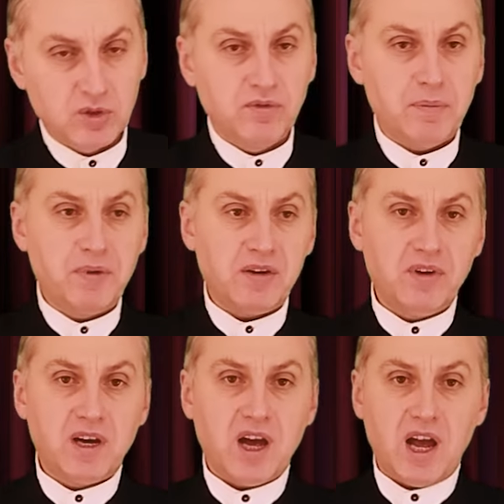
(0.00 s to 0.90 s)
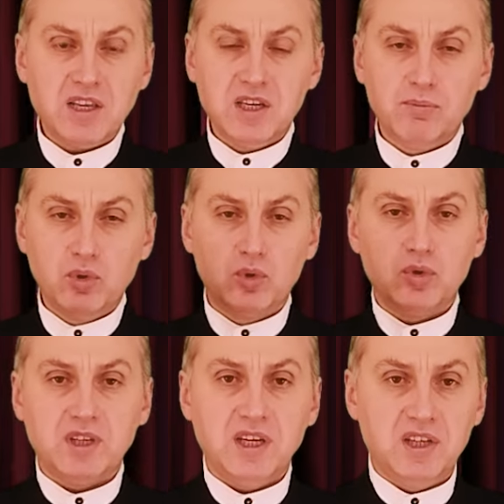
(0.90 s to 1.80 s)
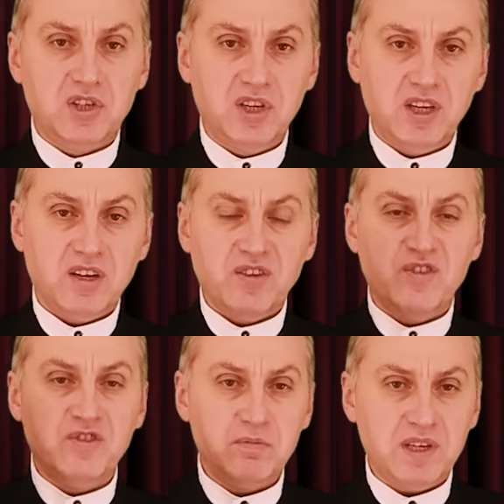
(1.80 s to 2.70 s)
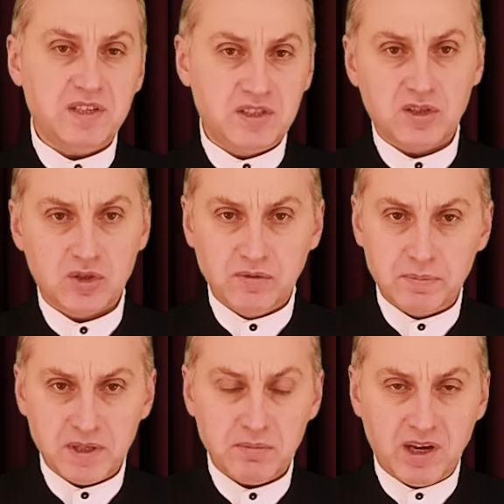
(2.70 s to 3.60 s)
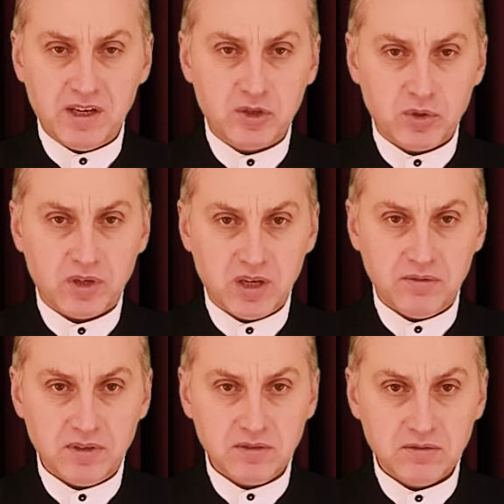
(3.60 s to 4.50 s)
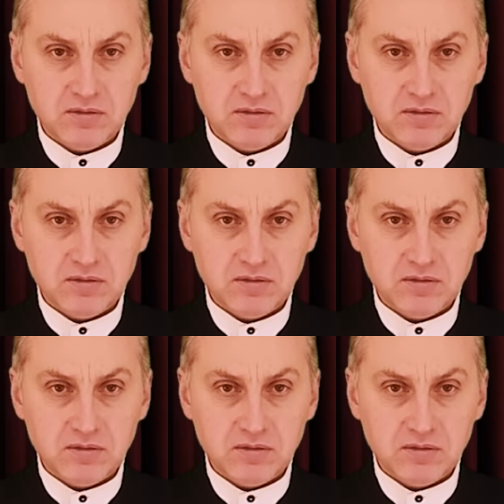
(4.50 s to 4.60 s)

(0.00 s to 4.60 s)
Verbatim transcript: Ну, во-первых, они будут идти вместе, чтобы вы понимали отчетливо.